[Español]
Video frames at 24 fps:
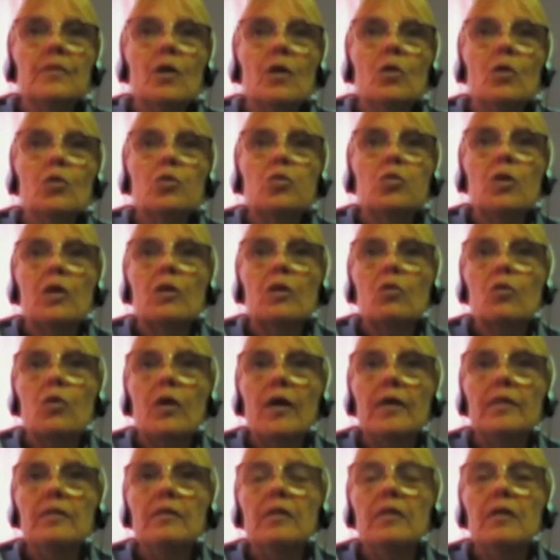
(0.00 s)
o su
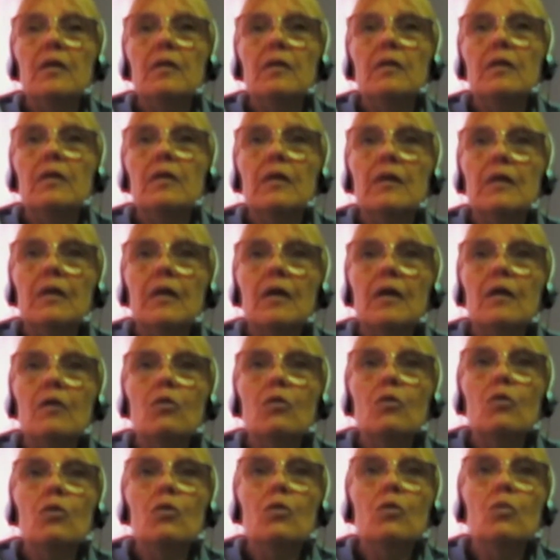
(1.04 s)
arrogante y
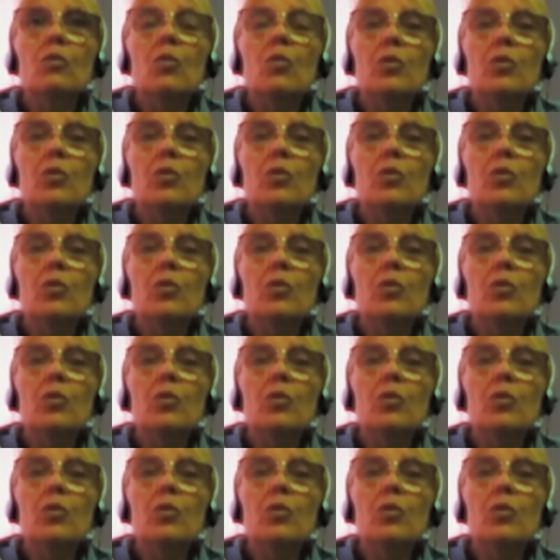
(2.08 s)
adinerado